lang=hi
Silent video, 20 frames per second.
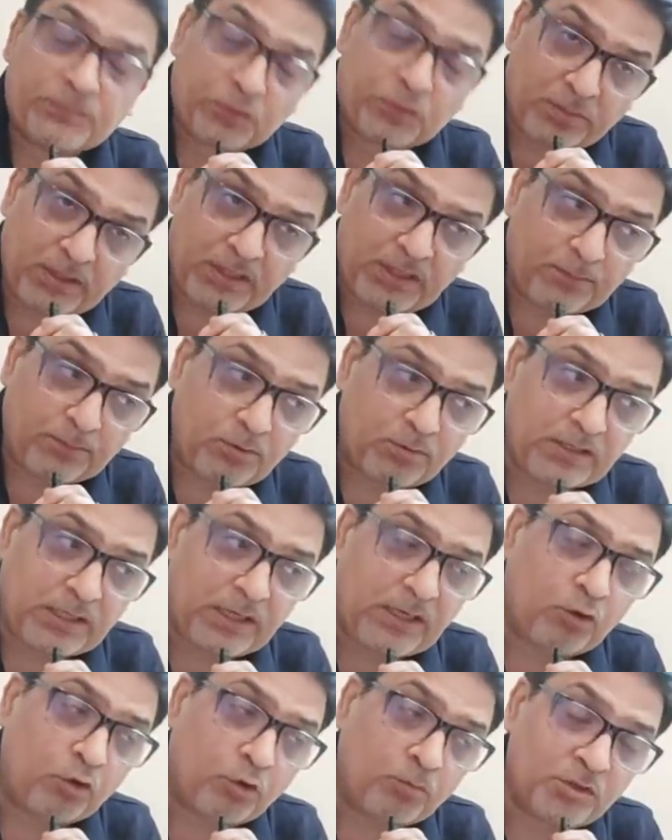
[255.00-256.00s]
तो मैंने आपको
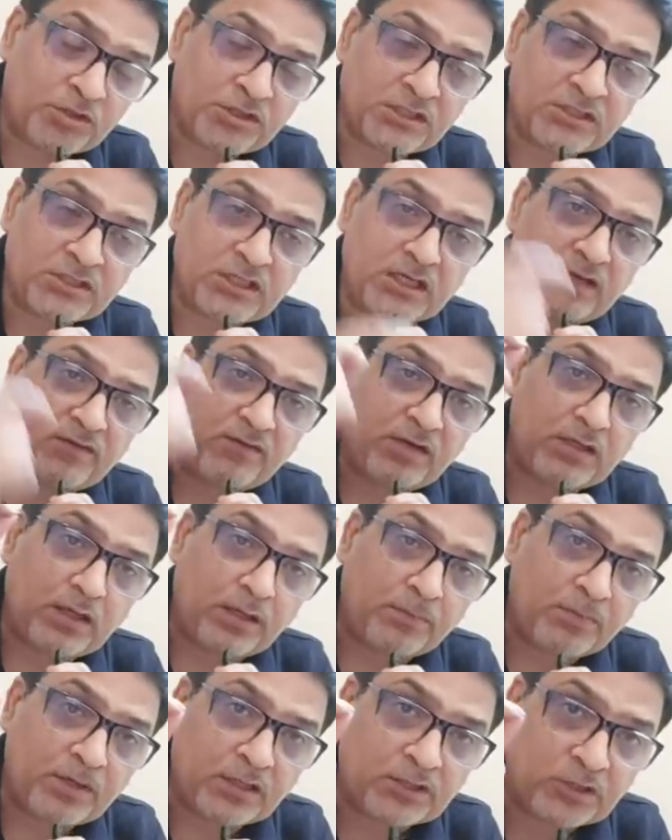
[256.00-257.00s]
बताया होमोसिस्टीन लेवल
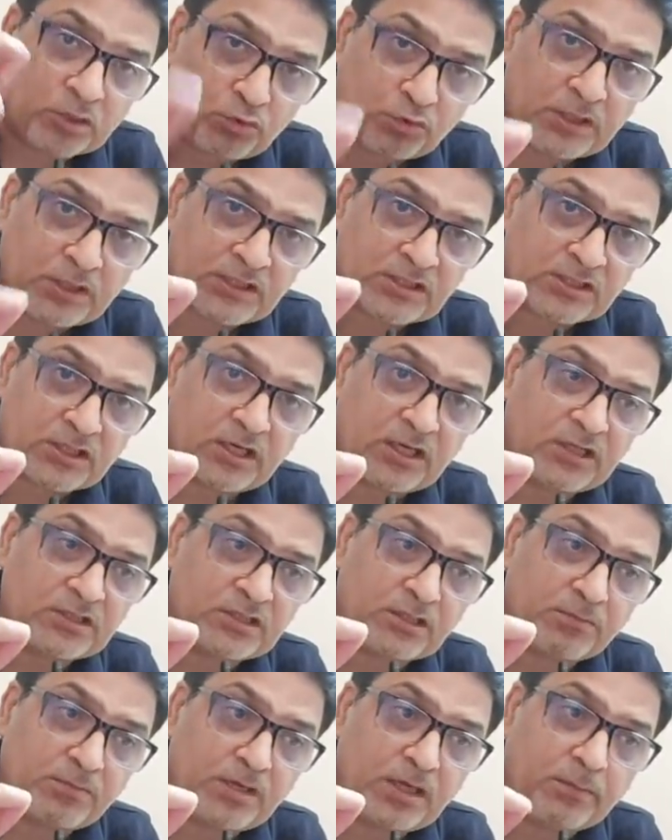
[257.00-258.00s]
अपना जरूर टेस्ट कराएं
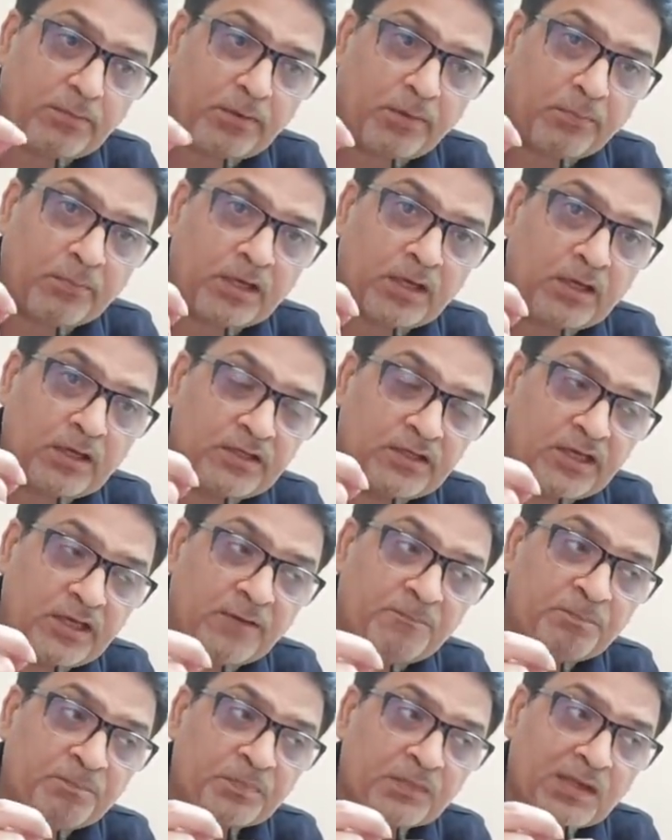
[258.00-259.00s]
जब भी आप अपना
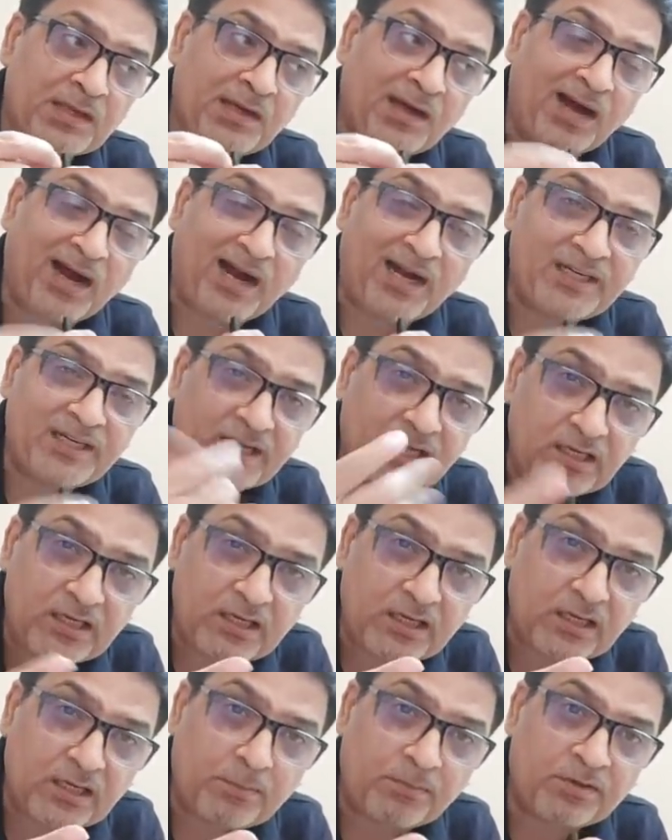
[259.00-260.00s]
ये हार्ट के लिए
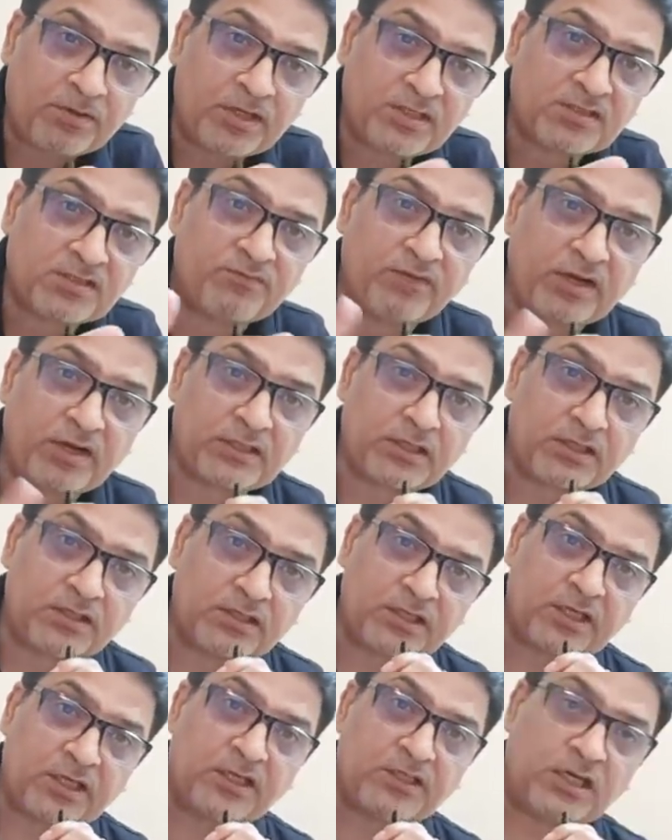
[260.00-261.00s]
अगर आप रिस्क फैक्टर
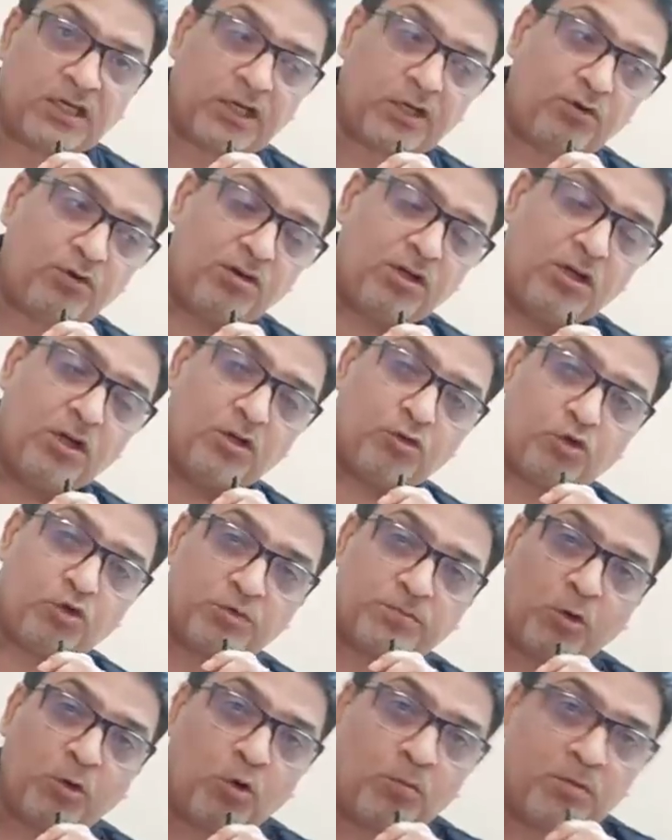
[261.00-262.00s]
देखने जा रहे हो तो
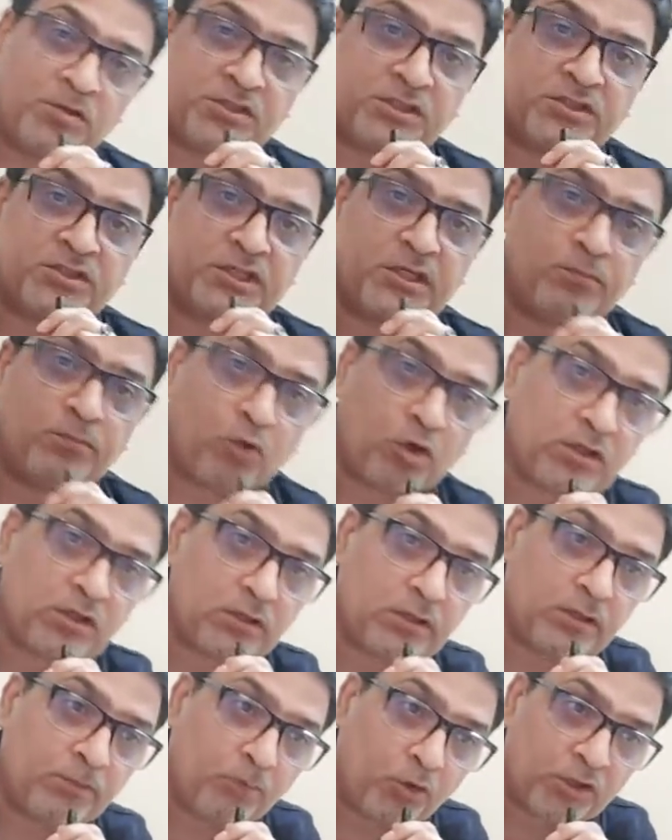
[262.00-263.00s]
उसमें होमोसिस्टिन बहुत
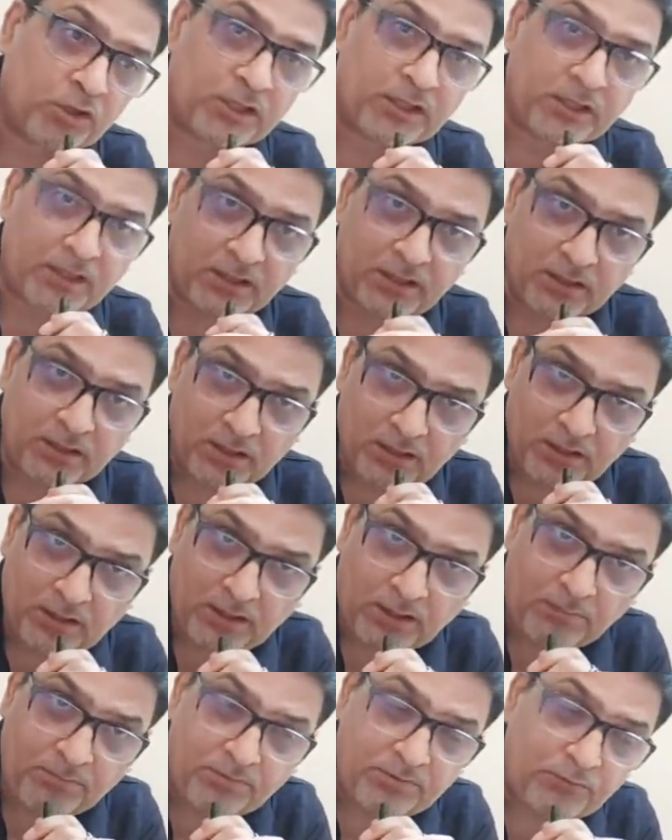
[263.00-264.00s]
इंपॉर्टेंट है
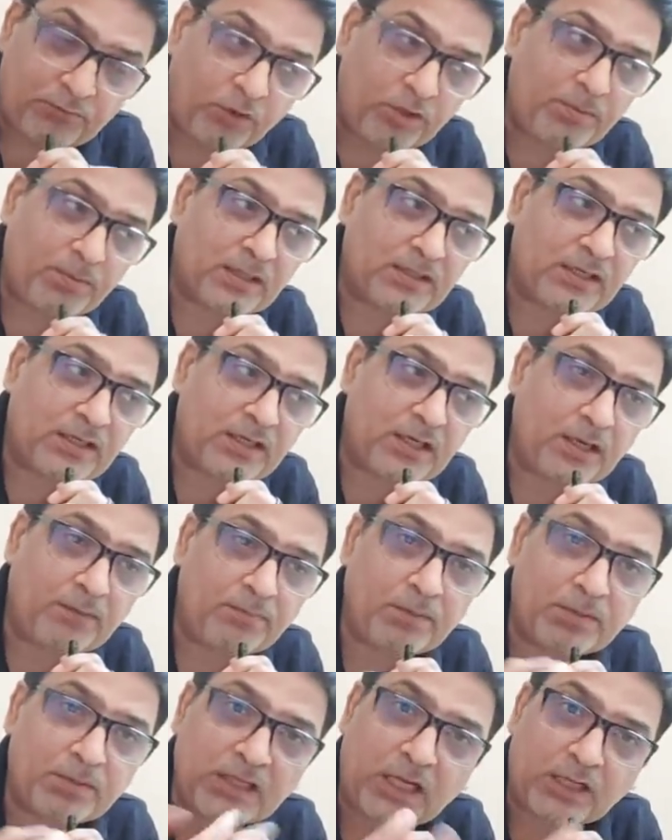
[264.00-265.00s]
अब वही बात है कि
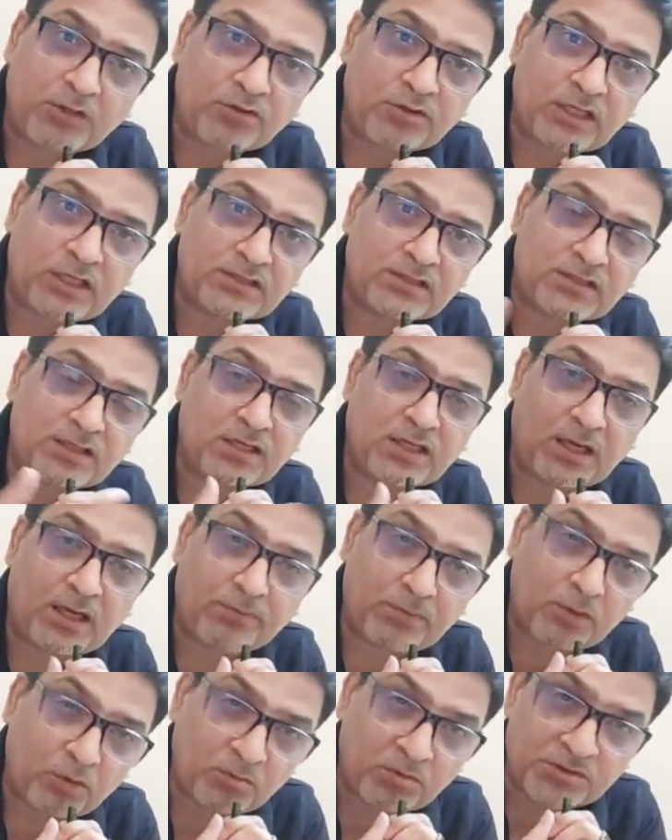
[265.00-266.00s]
आपने बता तो दिया सर कि
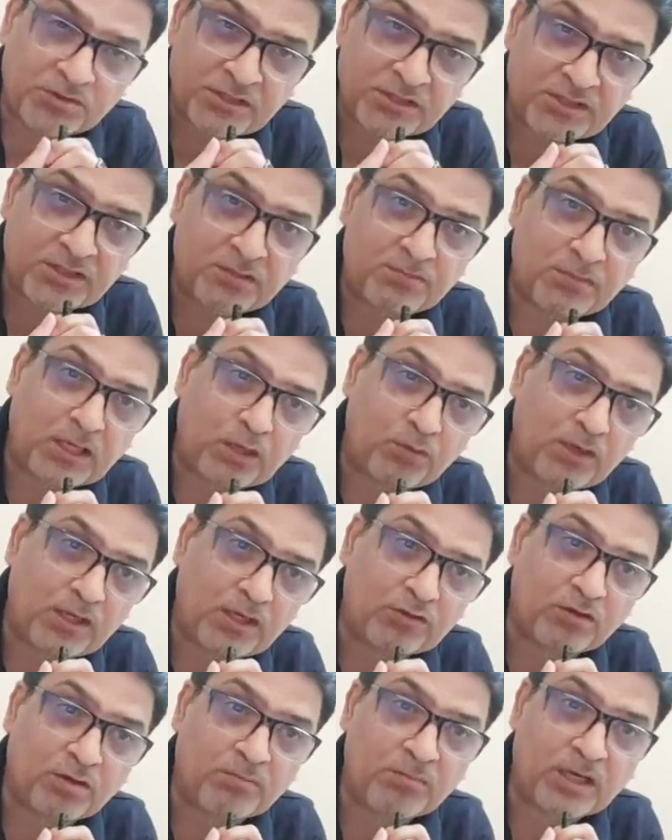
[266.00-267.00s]
आपने होमोसिस्टिन बढ़ा हुआ
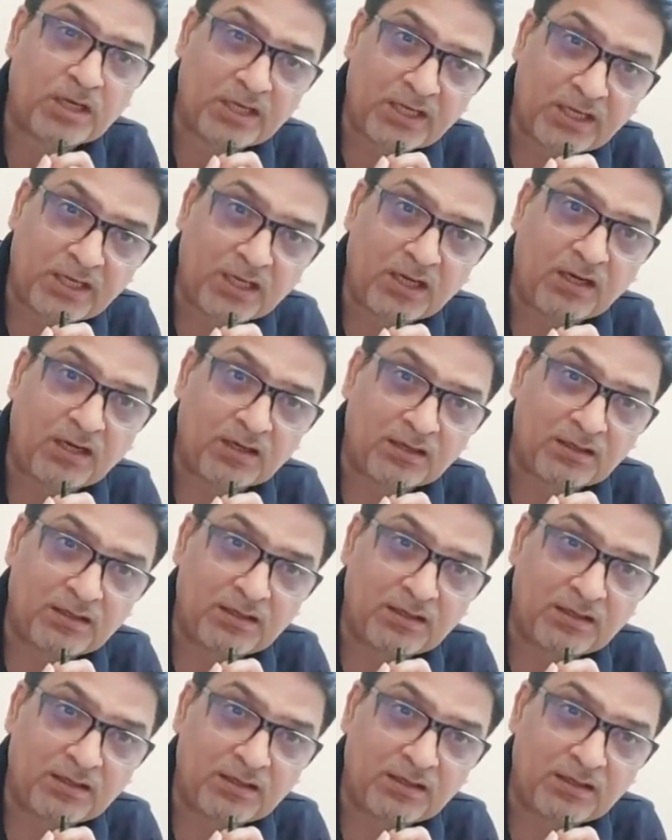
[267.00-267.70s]
है तो हम करें क्या